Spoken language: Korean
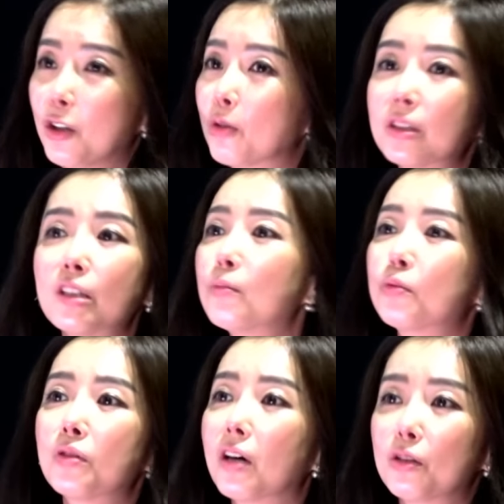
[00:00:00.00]
역사를
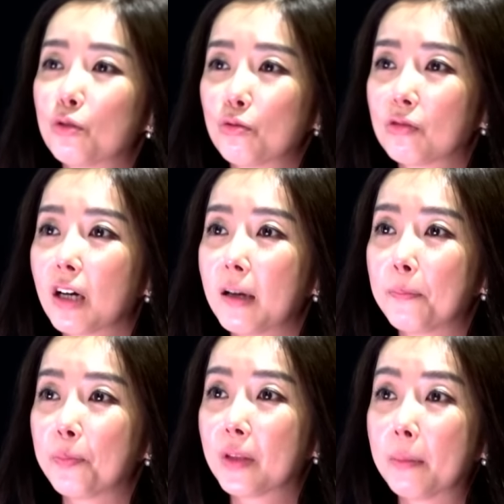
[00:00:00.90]
부정하는
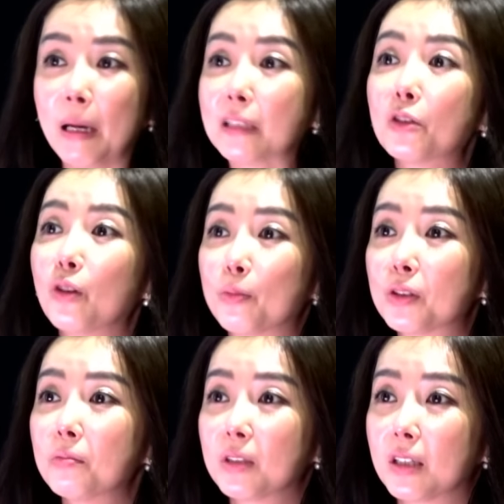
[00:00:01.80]
순간 발전
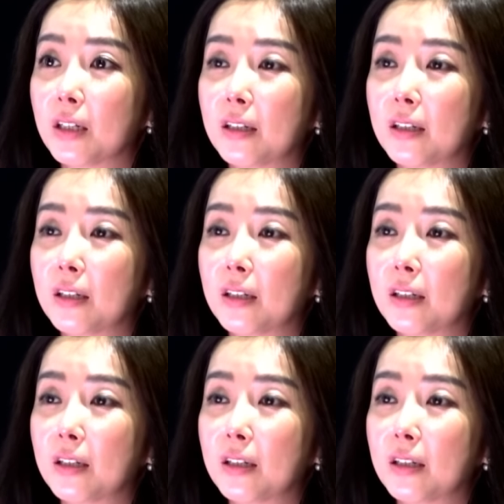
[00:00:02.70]
없습니다.